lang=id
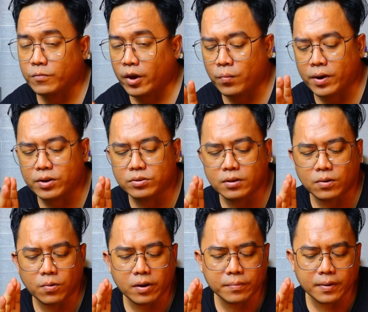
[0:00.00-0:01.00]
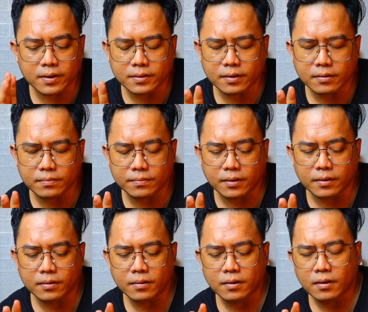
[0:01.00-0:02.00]
Kayu manisnya luar biasa
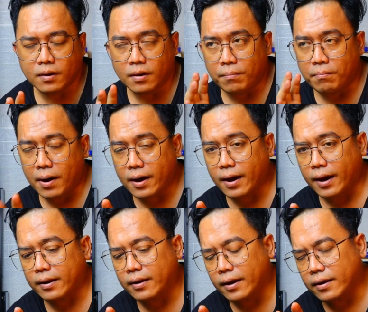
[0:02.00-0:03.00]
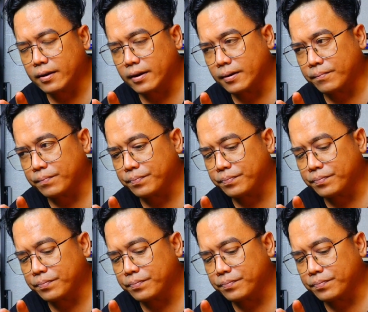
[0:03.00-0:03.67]
ya. Bahkan, nah ini dia.